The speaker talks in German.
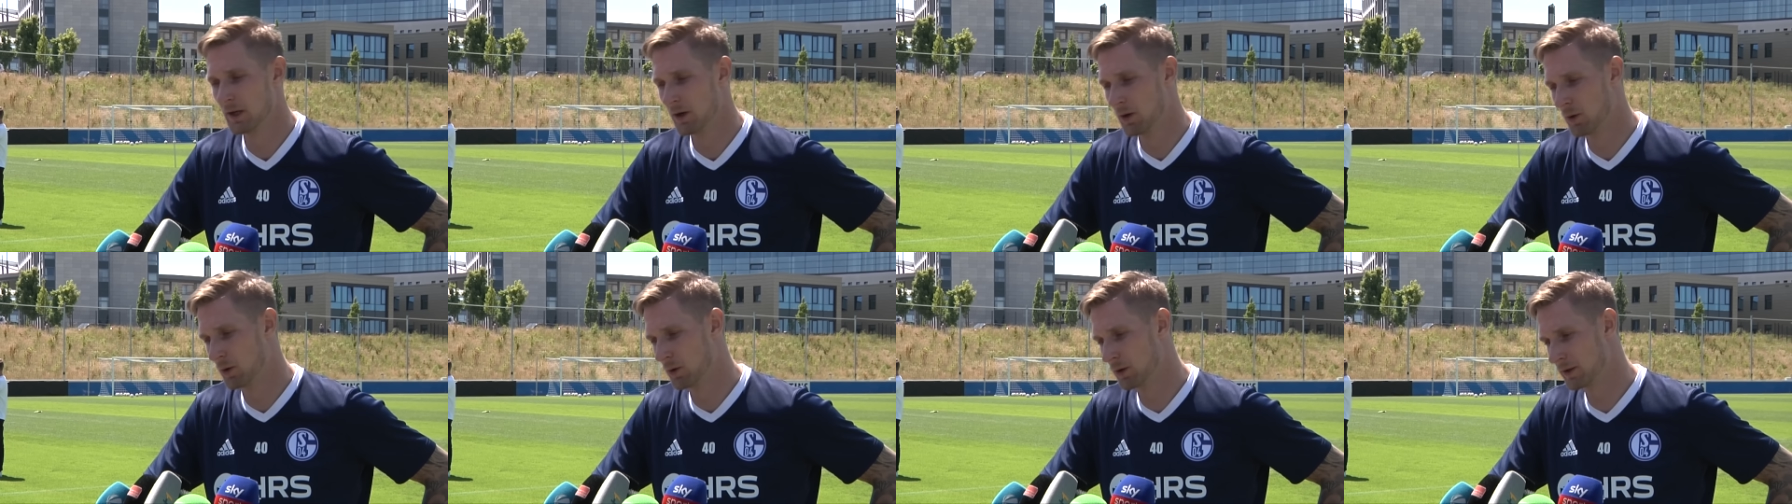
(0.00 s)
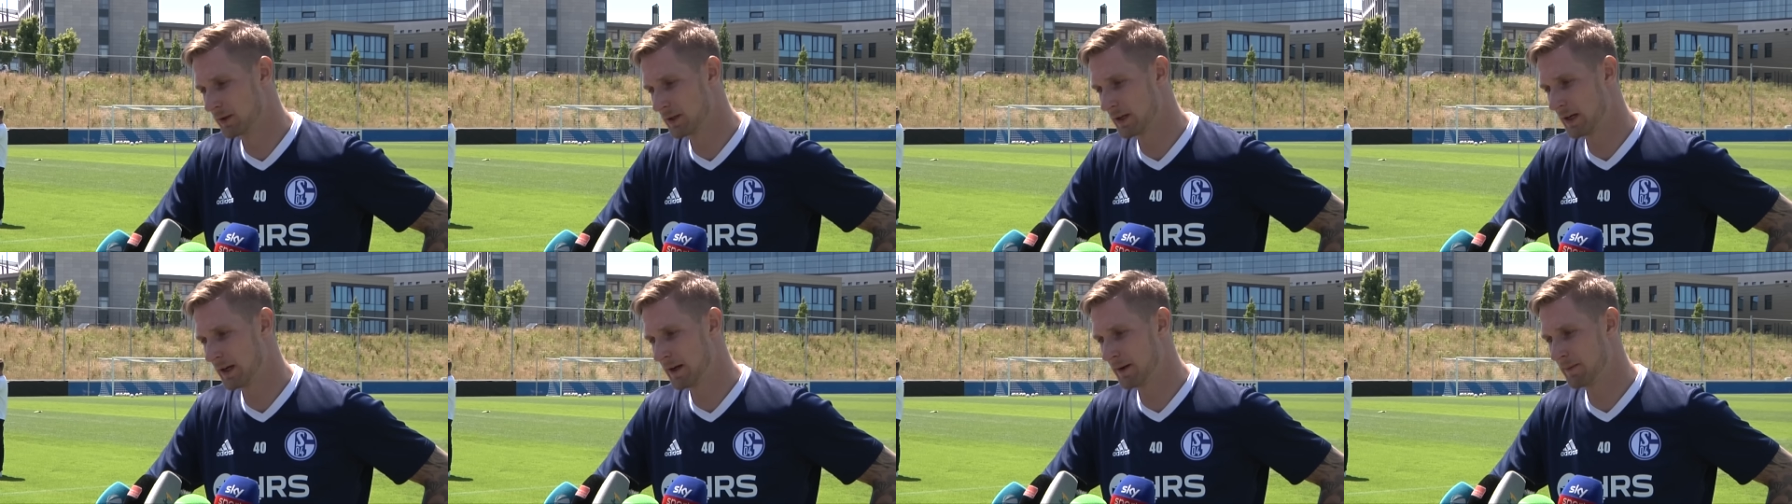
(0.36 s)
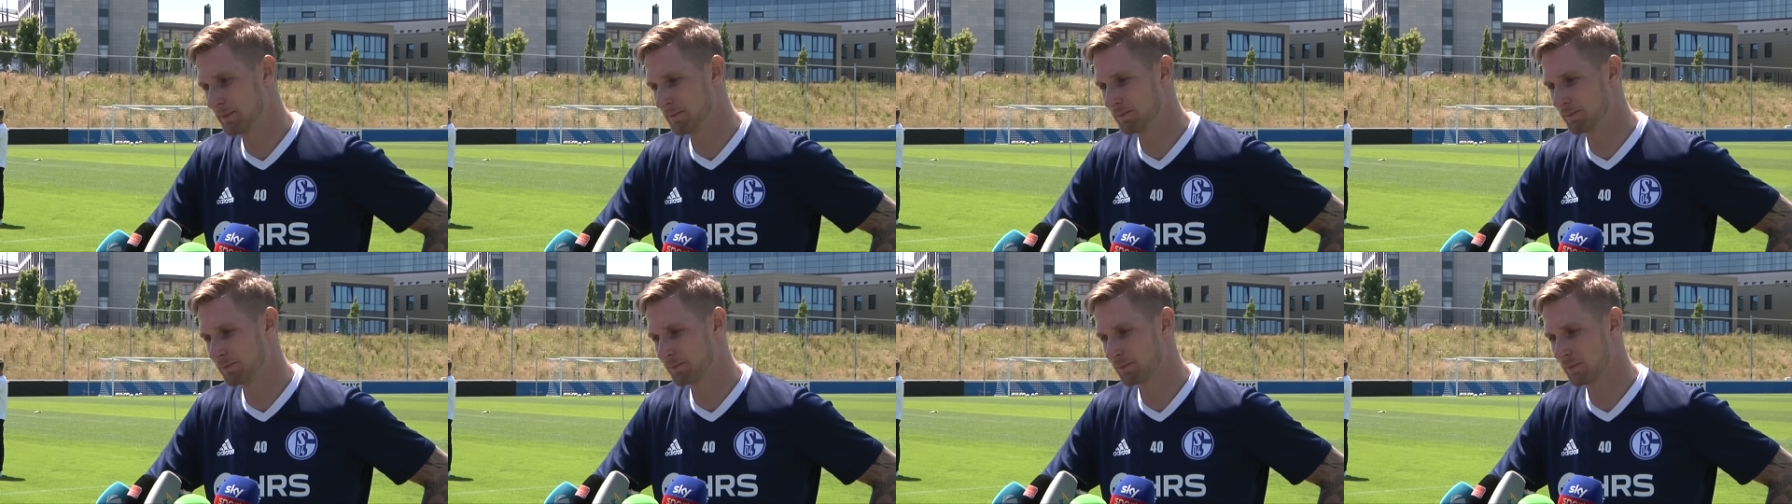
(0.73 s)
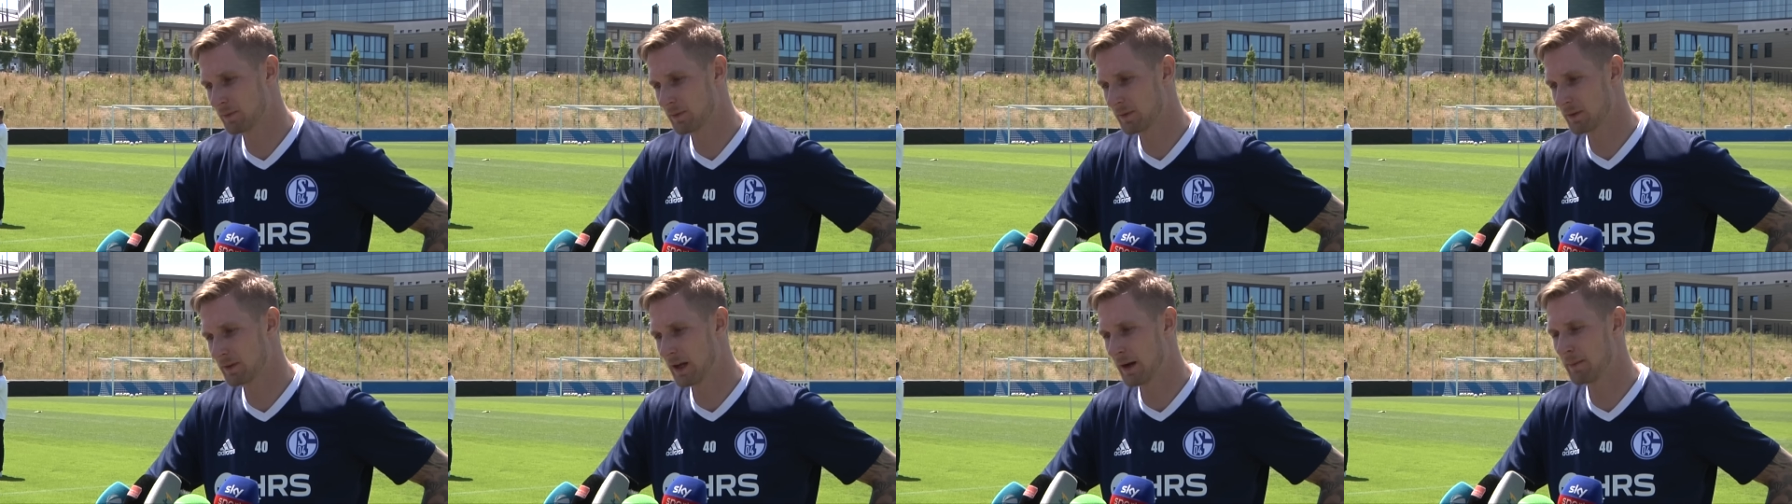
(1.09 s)
Und
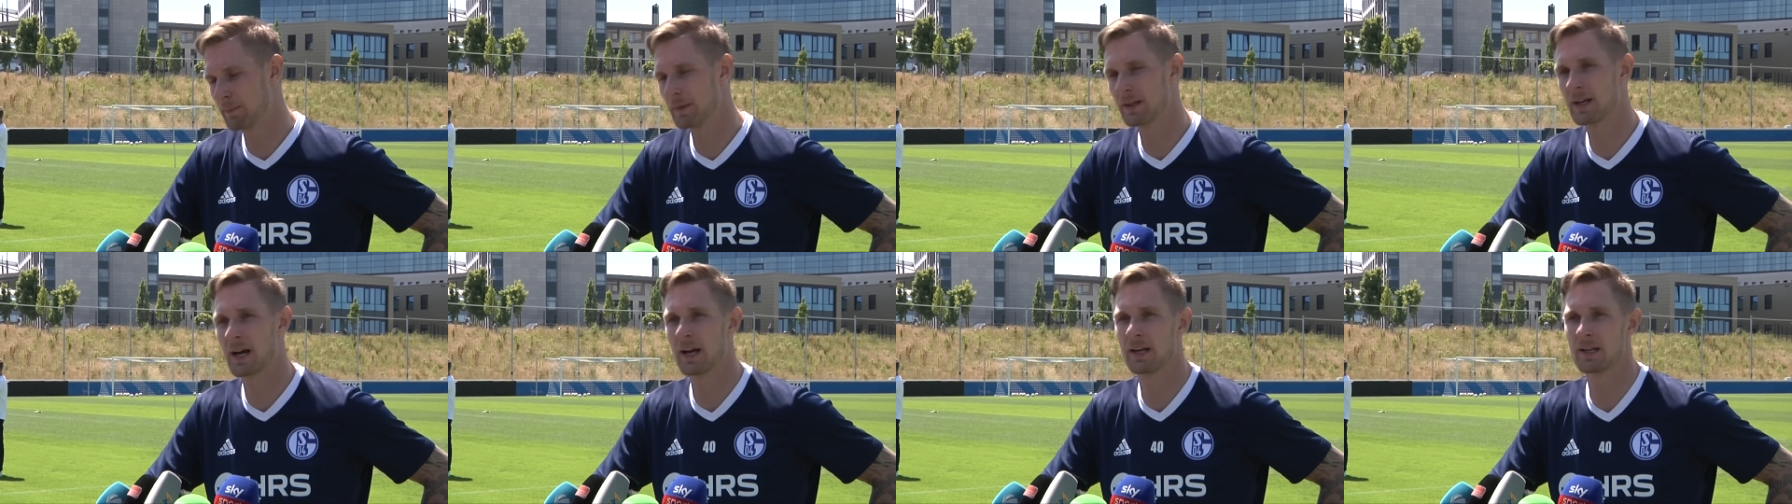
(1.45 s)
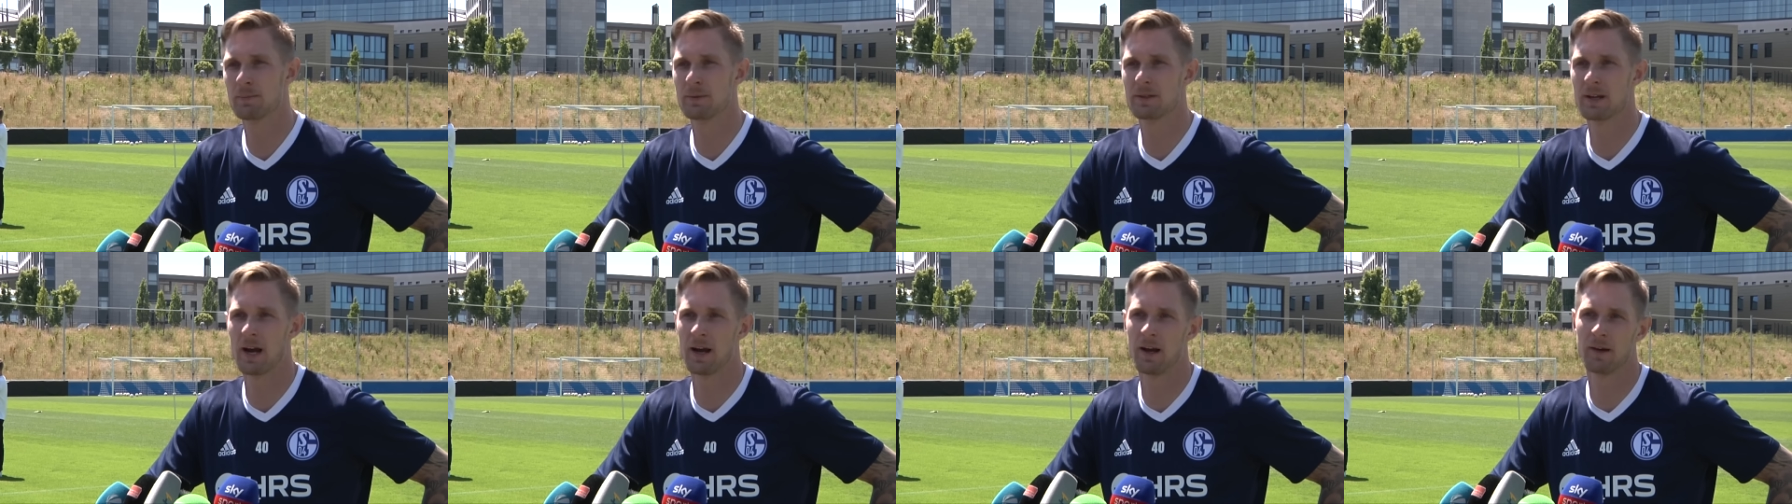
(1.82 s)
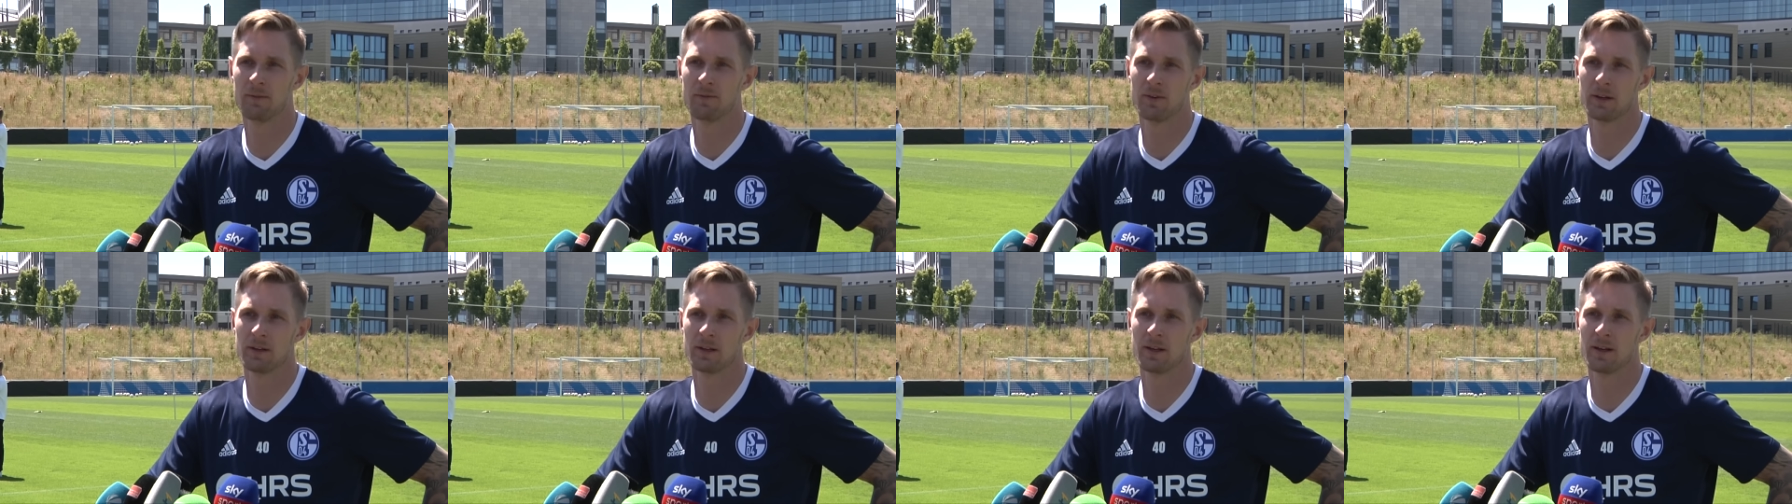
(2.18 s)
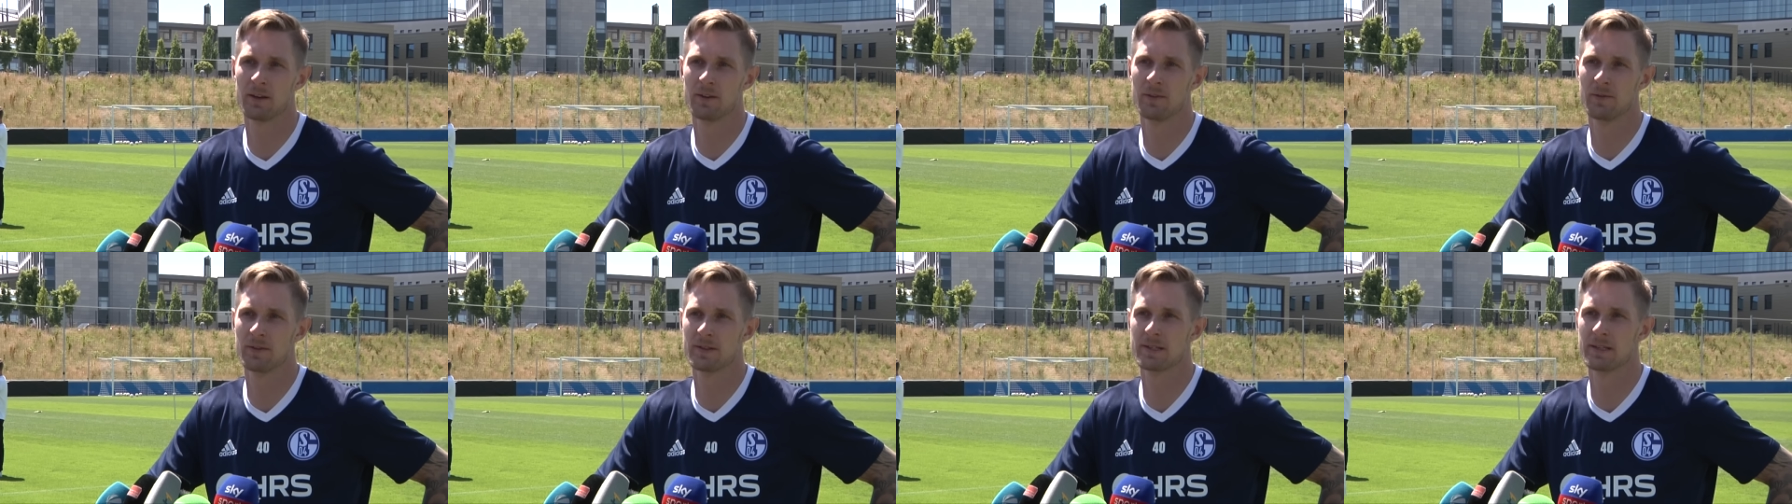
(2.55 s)
ähm, damit kann ich mich einfach
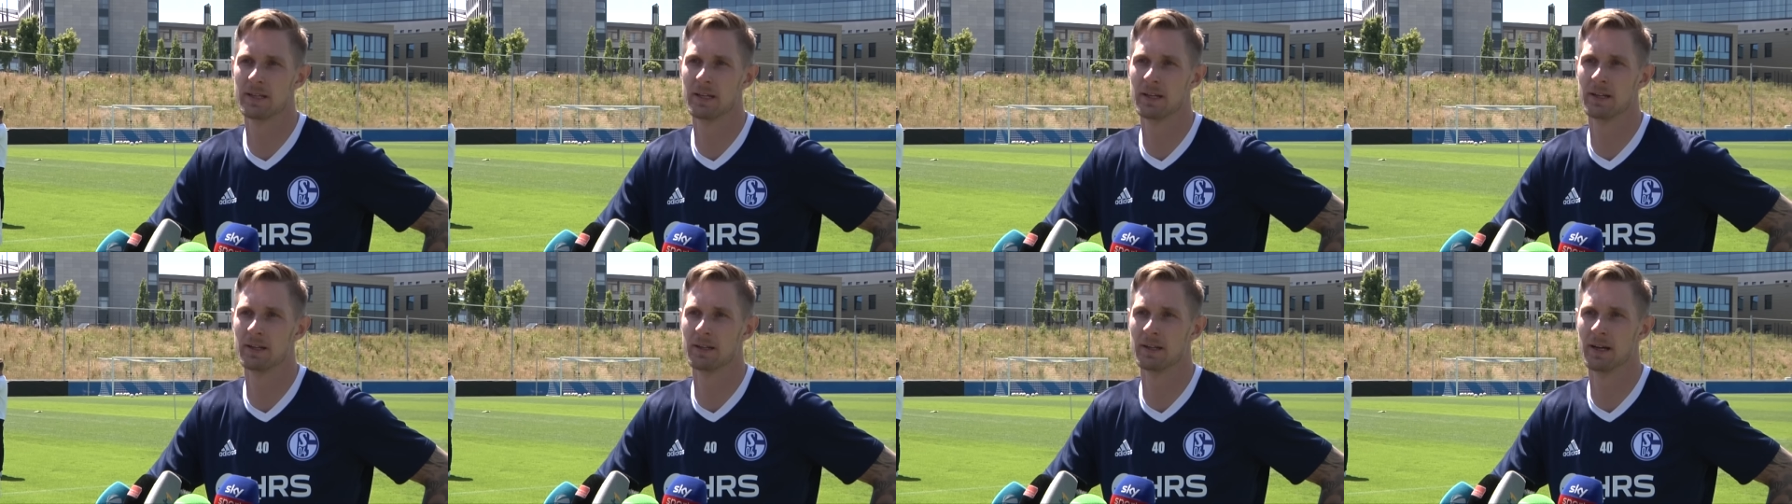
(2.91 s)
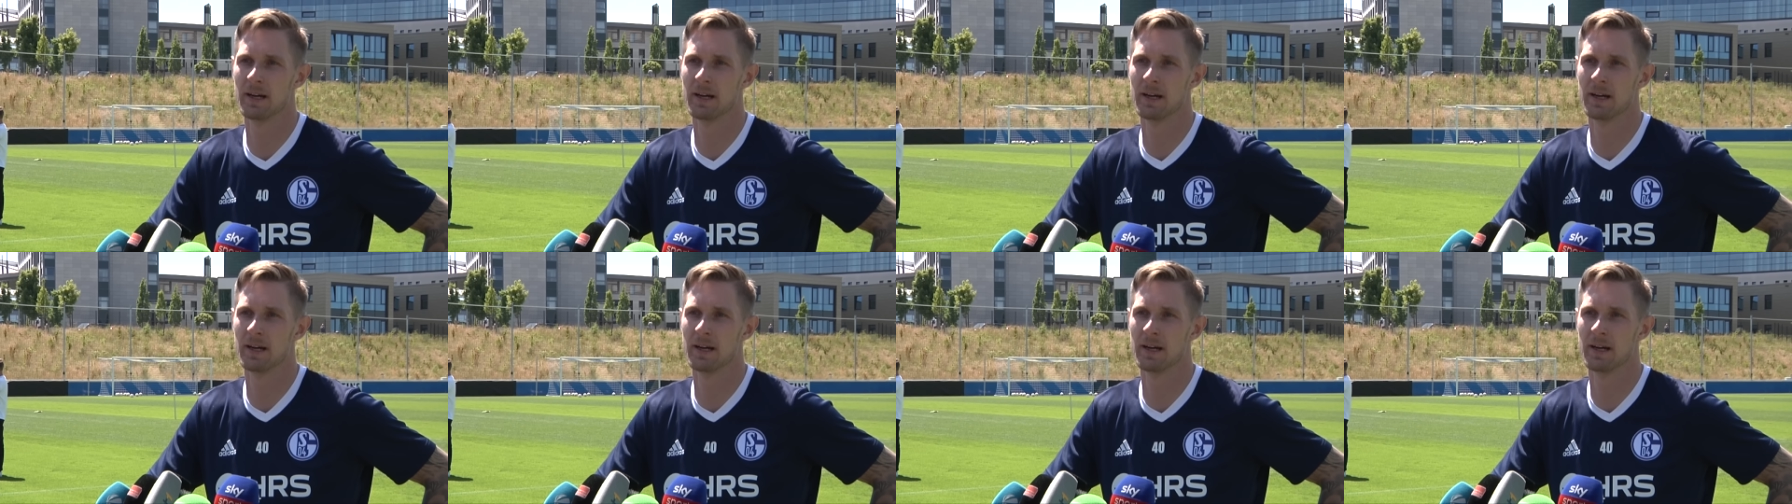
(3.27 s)
identifizieren.